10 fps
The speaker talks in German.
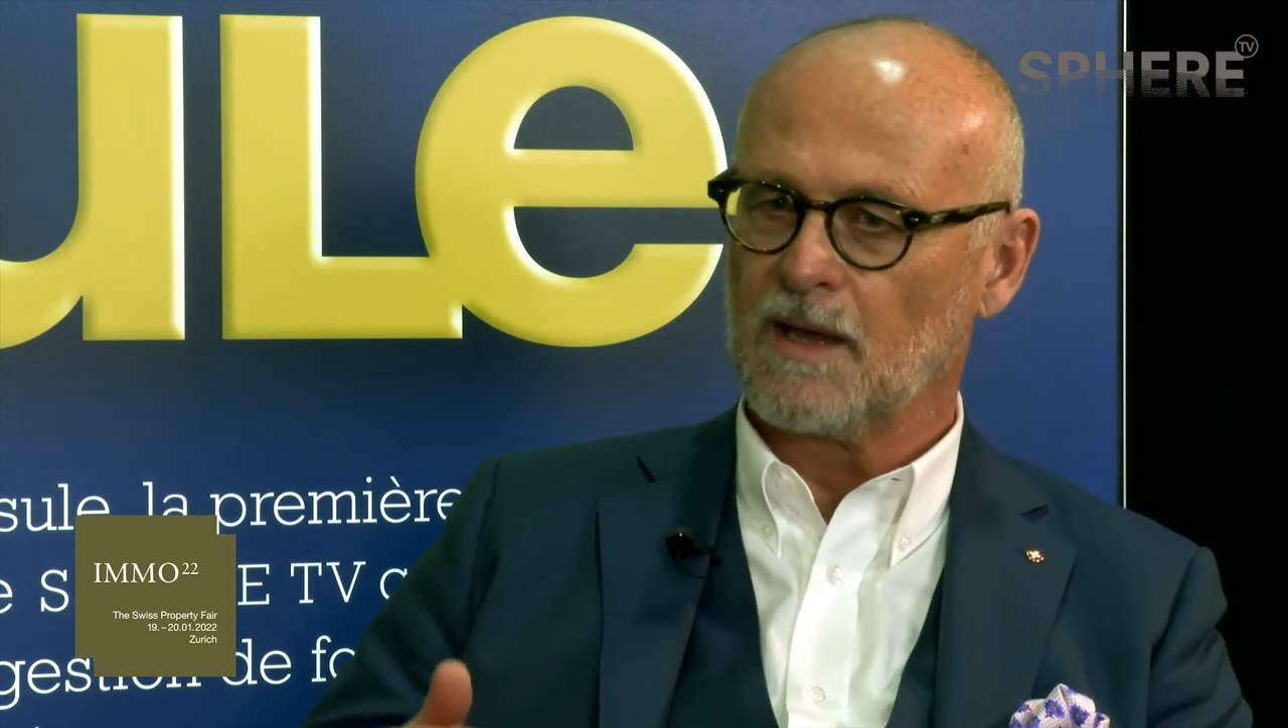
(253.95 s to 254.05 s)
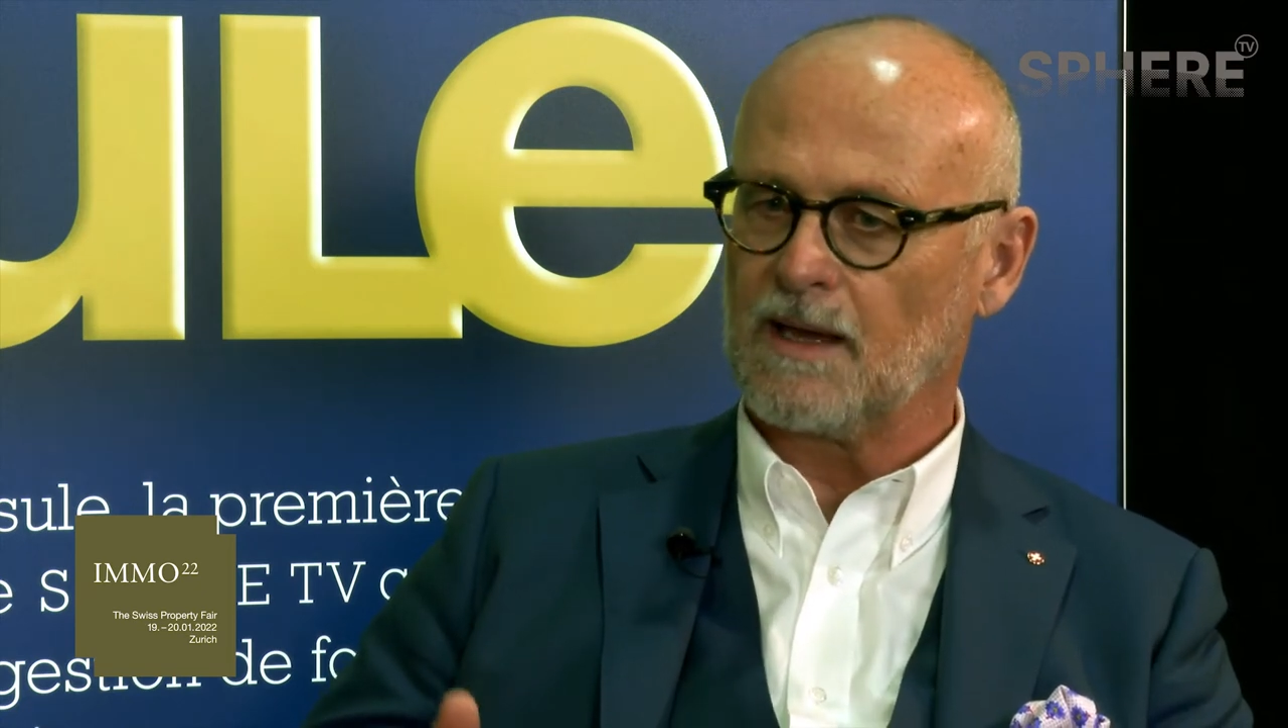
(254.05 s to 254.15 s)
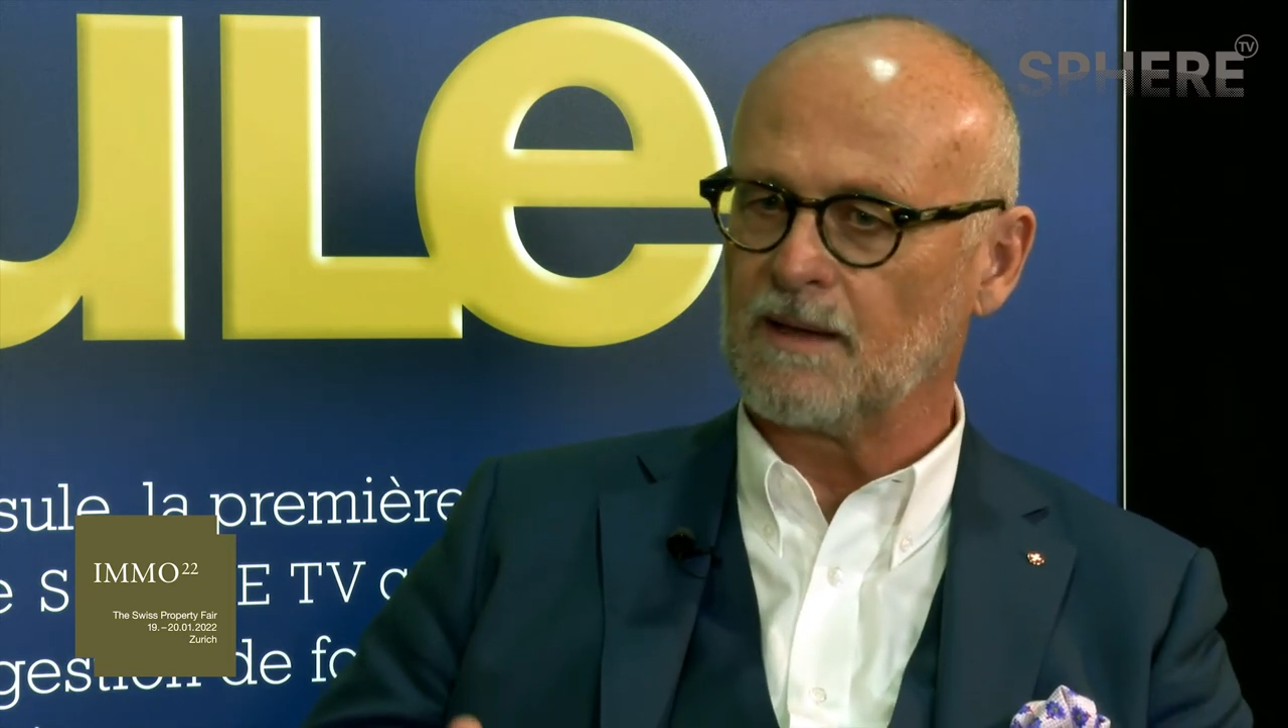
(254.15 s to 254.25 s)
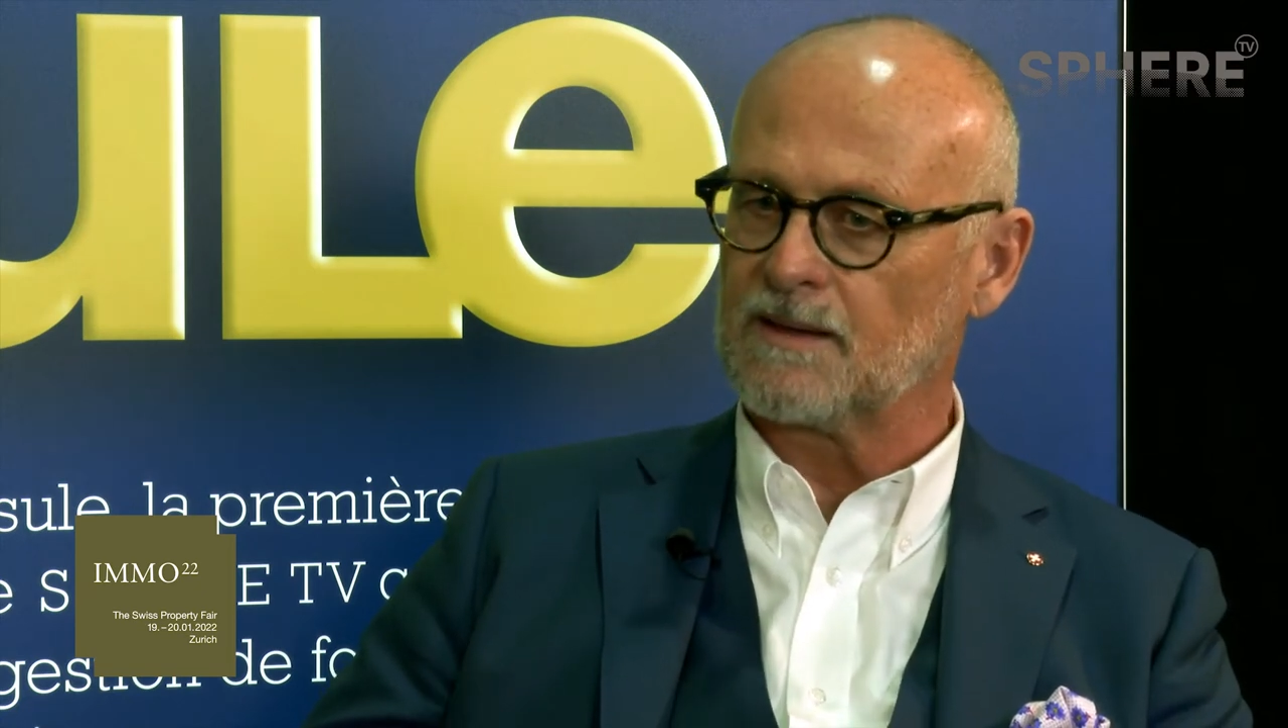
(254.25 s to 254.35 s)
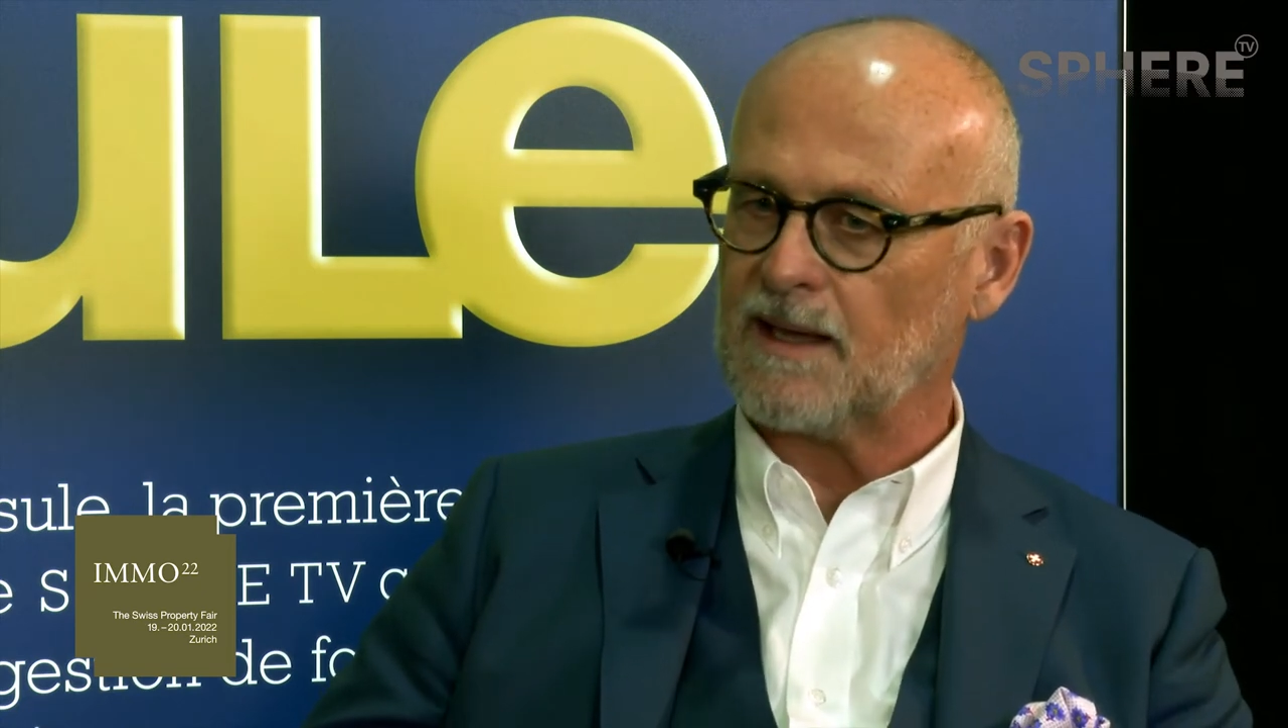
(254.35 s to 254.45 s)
in